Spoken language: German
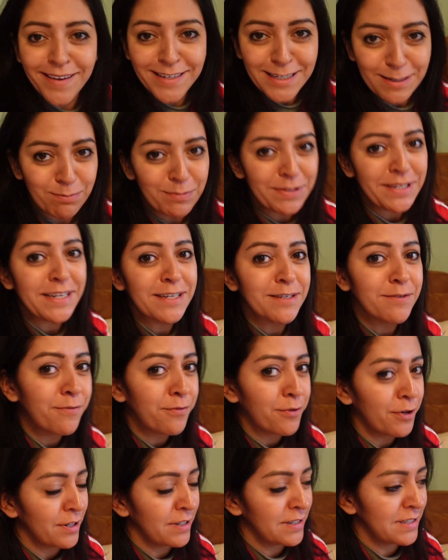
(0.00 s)
Ich habe direkt einen
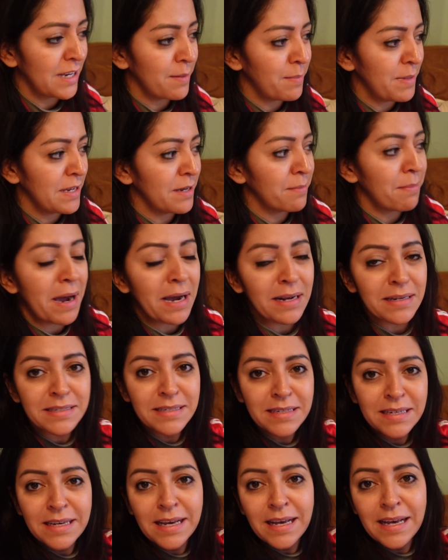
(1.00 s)
Folgetermin
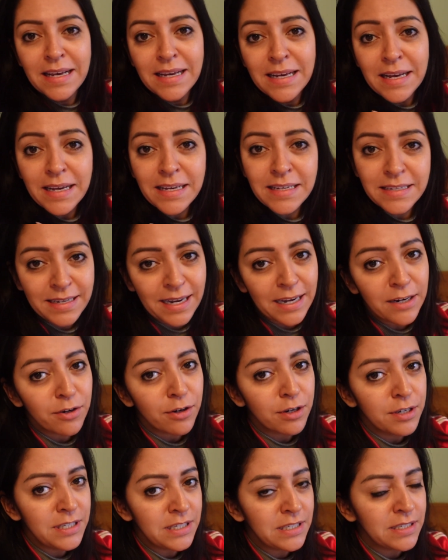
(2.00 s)
gemacht. Ich kann
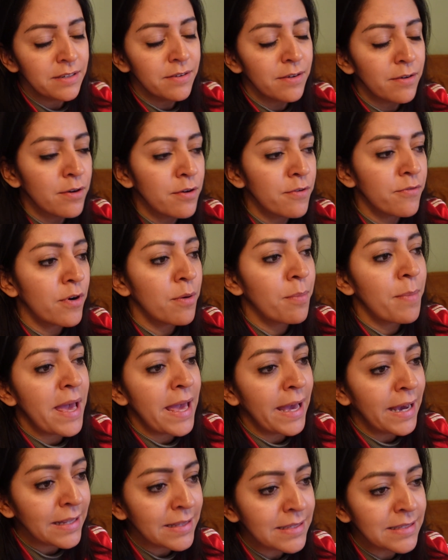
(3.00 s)
euch vom
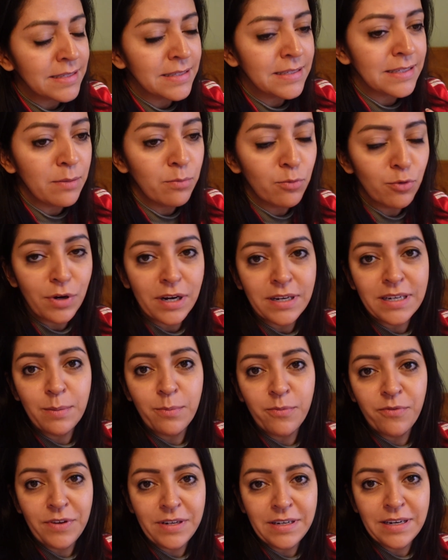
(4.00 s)
Herzen den Murat
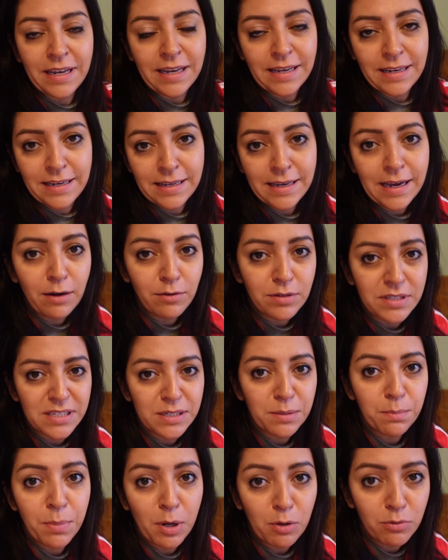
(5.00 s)
empfehlen,
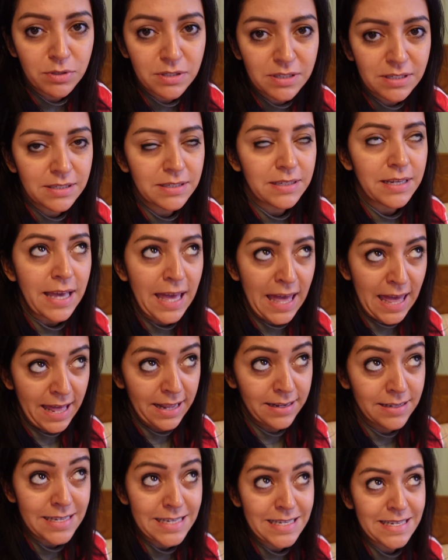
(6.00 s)
Recklinghausen, Bones,
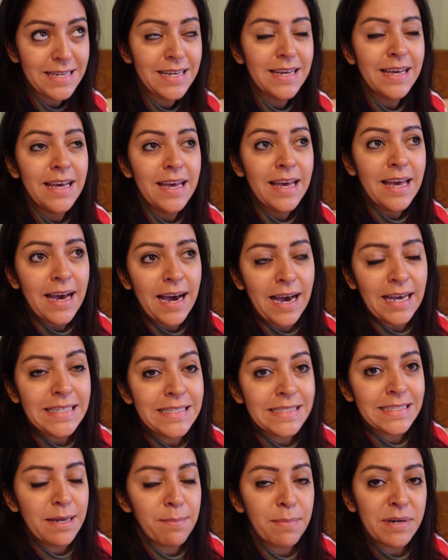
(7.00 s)
Hands
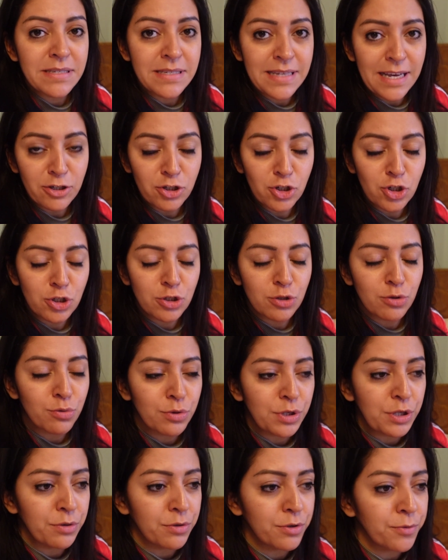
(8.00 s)
heißt sein
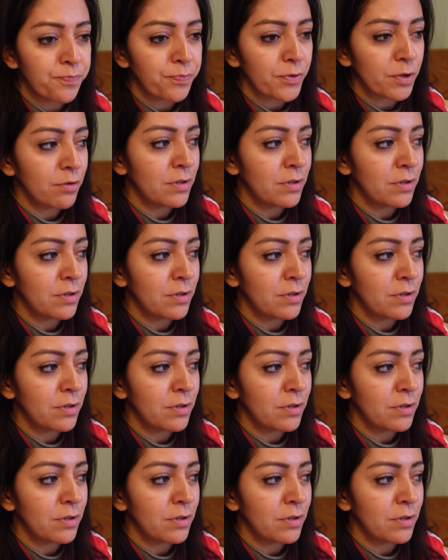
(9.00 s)
Massagestudio.